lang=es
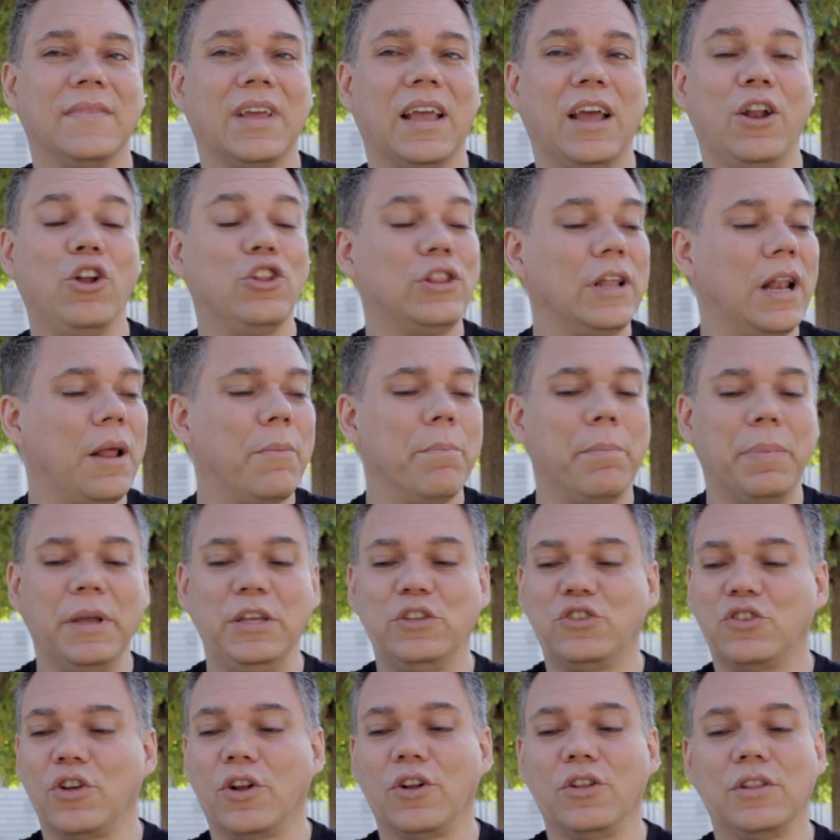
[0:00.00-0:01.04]
que no tienen
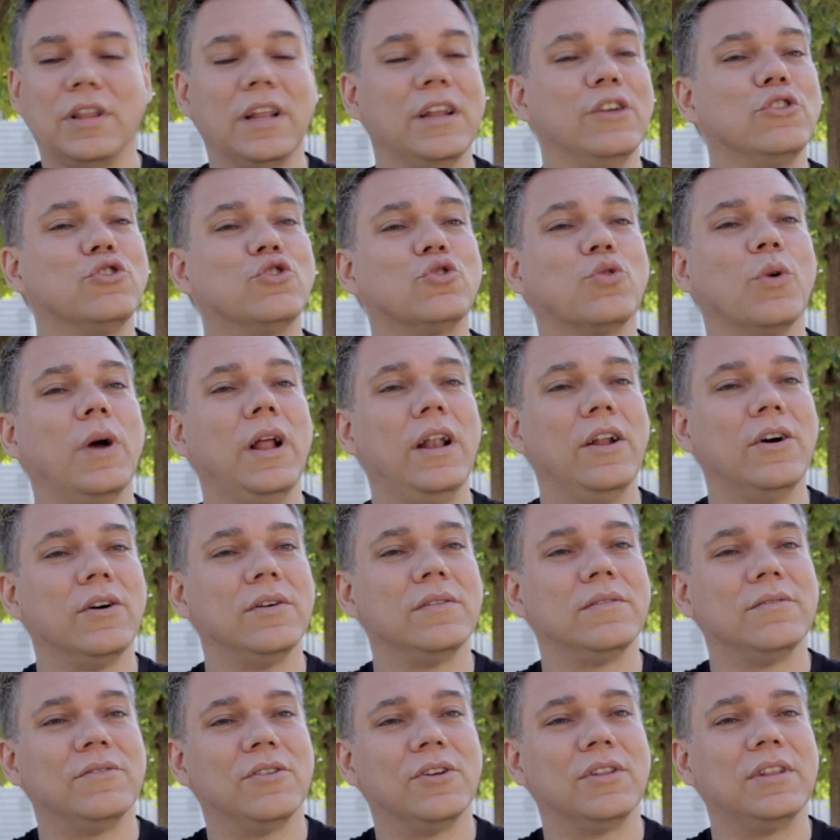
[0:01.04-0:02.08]
piso, no tienen
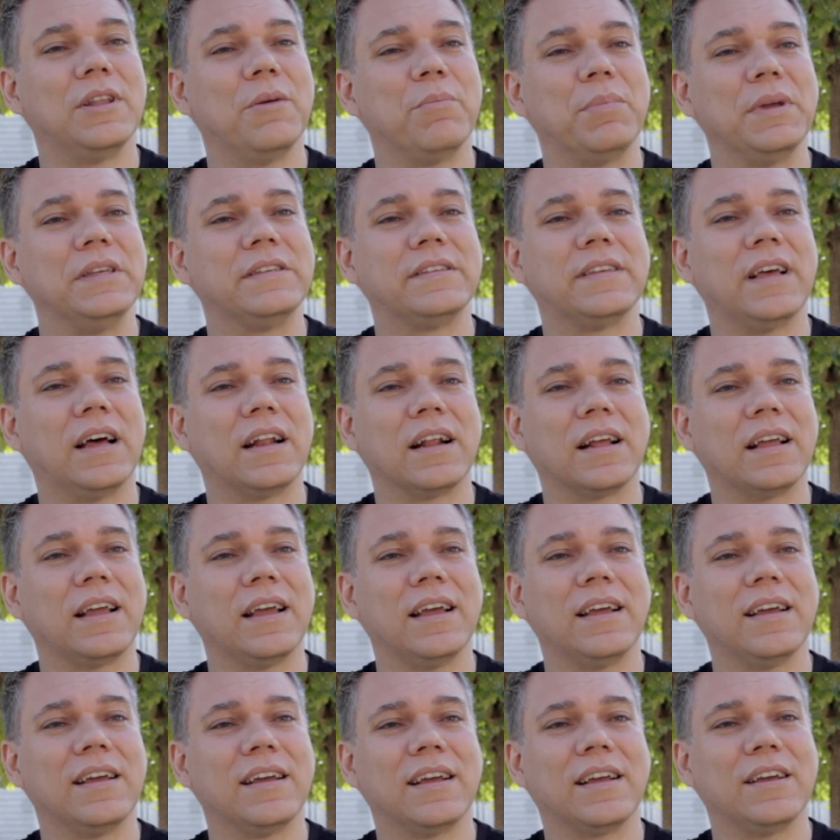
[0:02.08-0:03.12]
suelo donde pisar,
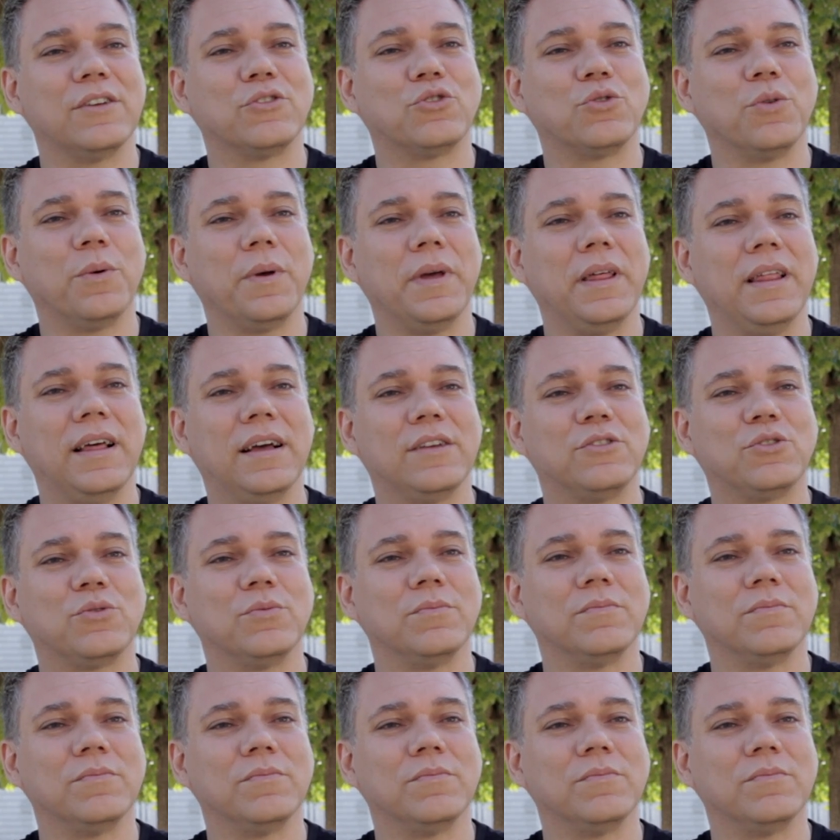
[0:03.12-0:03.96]
que, su vida es